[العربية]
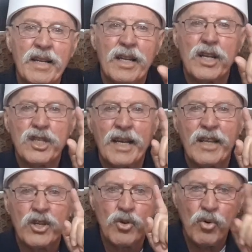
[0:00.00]
خلناش
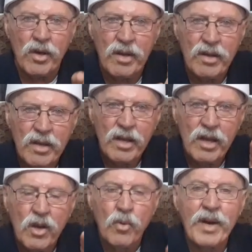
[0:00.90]
حدا يجوع
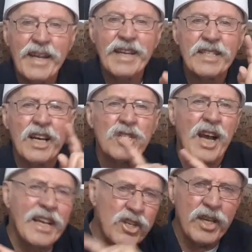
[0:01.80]
ولا يحتاج
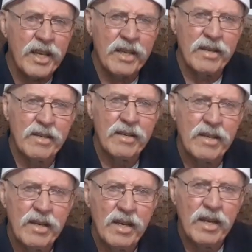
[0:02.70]
اي شيء اي
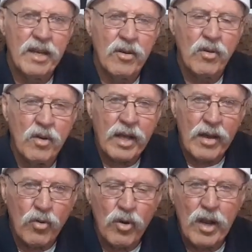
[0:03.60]
نعم
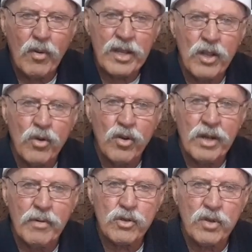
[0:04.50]
كان كل الوقت اللي
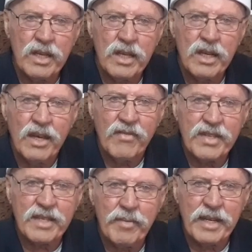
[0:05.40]
كنا موجودين في
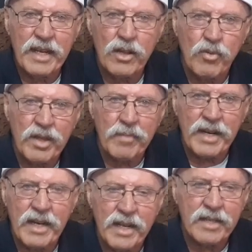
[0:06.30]
السبعينات
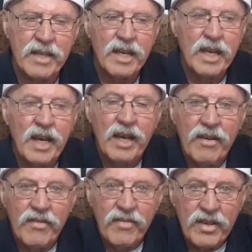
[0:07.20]
والثمانينات
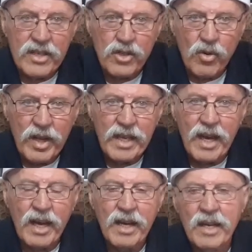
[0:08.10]
في
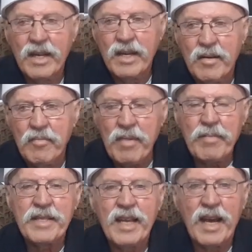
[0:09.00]
سوريا ما
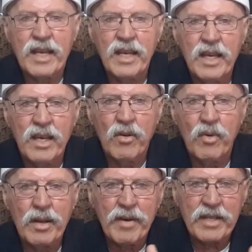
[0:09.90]
بدي احكي
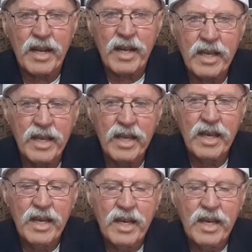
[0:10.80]
ولا بقدر احكي